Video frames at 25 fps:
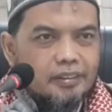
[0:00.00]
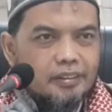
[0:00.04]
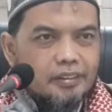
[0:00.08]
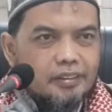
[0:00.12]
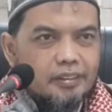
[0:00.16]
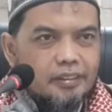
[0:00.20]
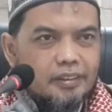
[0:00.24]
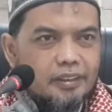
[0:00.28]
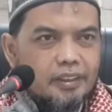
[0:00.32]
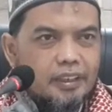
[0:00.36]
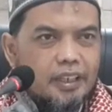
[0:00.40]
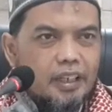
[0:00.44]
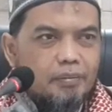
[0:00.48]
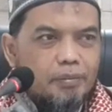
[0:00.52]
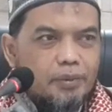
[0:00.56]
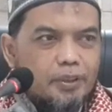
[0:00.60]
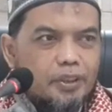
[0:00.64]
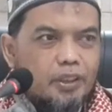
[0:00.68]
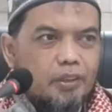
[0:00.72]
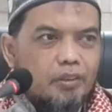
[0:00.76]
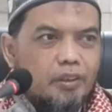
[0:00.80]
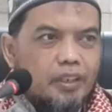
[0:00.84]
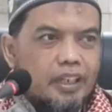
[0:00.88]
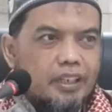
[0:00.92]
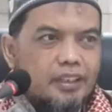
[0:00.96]
dengan
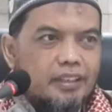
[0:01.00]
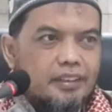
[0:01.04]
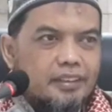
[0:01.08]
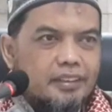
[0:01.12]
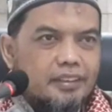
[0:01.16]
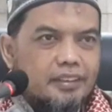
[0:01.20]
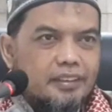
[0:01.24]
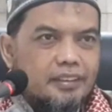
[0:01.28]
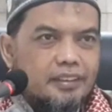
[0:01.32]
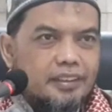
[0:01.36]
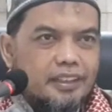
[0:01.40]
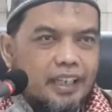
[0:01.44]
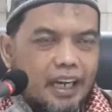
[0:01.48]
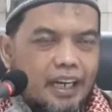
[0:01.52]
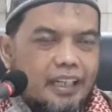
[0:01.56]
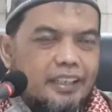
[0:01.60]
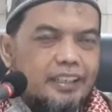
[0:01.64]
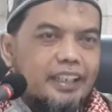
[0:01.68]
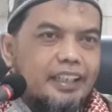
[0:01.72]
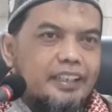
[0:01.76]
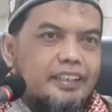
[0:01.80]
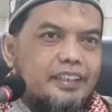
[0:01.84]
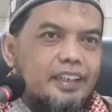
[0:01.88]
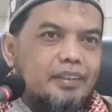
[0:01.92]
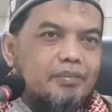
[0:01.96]
pisau yang
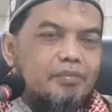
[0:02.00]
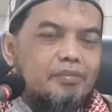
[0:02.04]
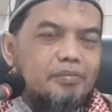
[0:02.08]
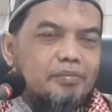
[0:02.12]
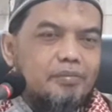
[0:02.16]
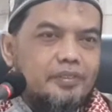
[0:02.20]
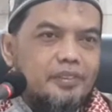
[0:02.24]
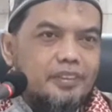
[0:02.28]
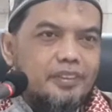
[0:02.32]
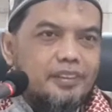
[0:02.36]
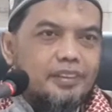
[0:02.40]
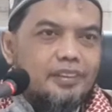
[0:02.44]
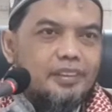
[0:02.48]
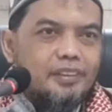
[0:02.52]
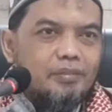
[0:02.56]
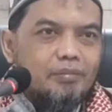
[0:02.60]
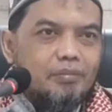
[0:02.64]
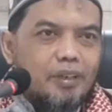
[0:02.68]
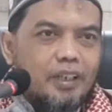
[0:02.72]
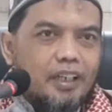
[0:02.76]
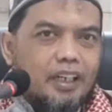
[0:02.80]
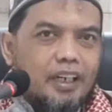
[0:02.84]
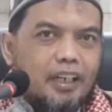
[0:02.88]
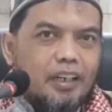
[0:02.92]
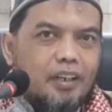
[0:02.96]
sangat tajam.
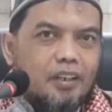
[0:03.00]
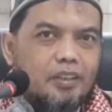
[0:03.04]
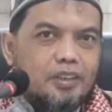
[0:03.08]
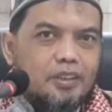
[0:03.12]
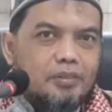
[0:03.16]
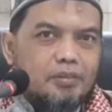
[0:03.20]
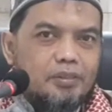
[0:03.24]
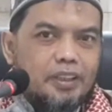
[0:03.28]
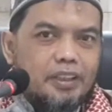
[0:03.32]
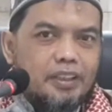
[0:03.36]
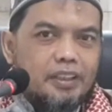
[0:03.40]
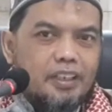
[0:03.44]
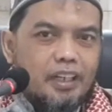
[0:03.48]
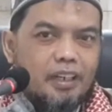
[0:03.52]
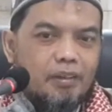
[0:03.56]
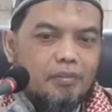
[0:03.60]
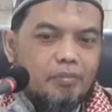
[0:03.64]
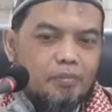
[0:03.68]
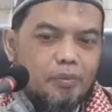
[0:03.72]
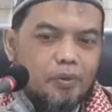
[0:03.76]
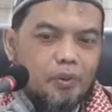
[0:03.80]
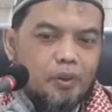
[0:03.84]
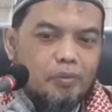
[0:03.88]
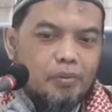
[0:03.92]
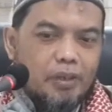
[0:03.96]
Maka kalau seperti
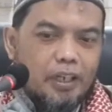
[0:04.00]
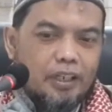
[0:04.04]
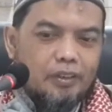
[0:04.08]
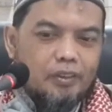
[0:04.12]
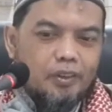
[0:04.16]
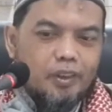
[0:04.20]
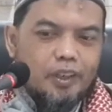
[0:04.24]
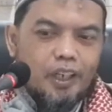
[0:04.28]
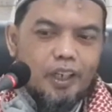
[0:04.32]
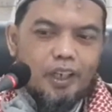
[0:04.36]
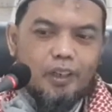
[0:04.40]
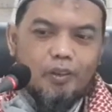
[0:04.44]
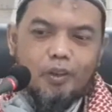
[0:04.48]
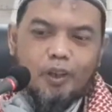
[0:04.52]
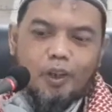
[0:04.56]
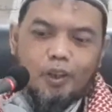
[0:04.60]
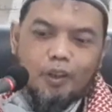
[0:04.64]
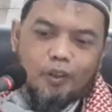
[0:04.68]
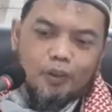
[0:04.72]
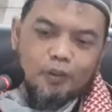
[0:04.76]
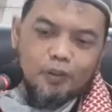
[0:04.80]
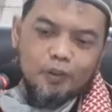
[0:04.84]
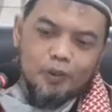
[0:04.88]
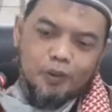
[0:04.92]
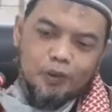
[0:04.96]
dalam kurban itu kan ada orang
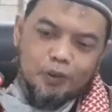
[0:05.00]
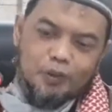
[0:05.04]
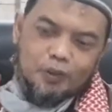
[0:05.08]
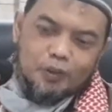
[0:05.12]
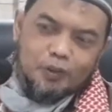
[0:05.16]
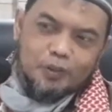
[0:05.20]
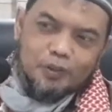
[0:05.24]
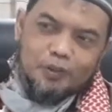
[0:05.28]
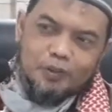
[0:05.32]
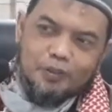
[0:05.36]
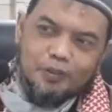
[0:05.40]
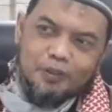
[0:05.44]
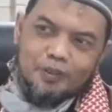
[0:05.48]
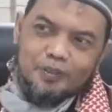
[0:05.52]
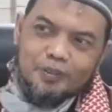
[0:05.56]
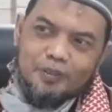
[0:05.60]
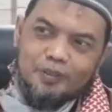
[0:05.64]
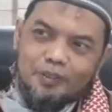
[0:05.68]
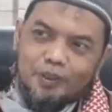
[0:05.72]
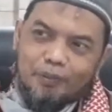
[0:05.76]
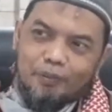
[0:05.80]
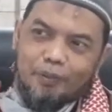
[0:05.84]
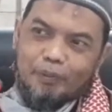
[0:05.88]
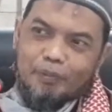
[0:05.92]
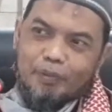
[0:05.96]
yang
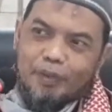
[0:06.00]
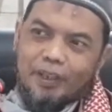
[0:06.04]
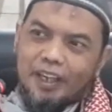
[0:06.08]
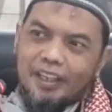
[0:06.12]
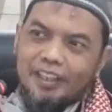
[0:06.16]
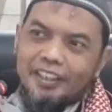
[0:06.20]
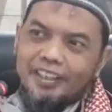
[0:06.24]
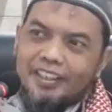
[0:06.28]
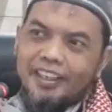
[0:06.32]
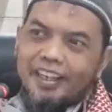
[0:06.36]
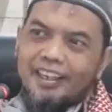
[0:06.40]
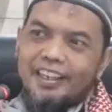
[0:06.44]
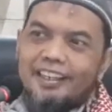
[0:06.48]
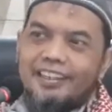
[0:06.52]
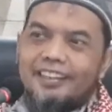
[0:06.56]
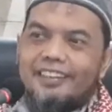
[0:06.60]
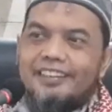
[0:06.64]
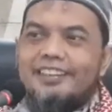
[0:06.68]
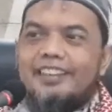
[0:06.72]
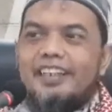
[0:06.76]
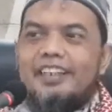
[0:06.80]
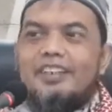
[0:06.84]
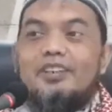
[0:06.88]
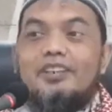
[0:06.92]
sampai berkali-kali. Nah itu